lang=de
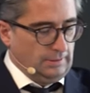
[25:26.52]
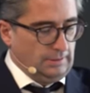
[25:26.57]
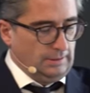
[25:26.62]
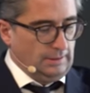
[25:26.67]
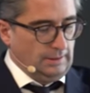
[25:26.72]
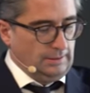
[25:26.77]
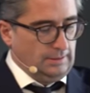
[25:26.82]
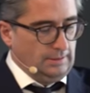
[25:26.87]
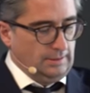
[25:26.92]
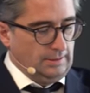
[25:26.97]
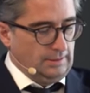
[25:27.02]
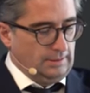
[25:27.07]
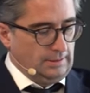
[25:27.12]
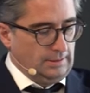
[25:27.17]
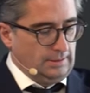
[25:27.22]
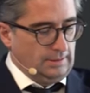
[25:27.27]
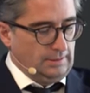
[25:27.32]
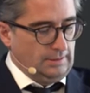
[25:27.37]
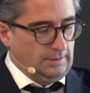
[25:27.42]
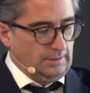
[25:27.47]
Das ist
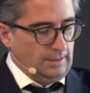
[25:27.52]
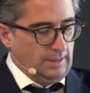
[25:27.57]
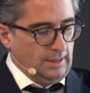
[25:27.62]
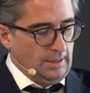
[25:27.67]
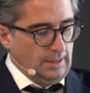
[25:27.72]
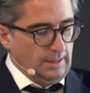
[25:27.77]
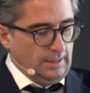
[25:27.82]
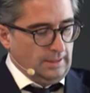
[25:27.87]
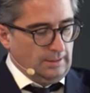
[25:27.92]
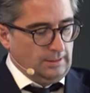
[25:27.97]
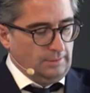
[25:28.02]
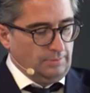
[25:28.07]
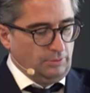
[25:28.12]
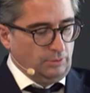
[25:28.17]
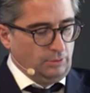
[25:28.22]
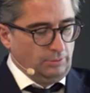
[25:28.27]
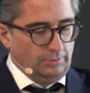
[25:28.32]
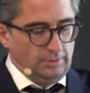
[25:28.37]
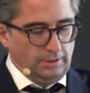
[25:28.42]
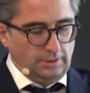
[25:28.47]
die
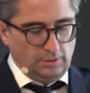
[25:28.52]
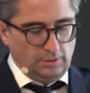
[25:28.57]
berühmte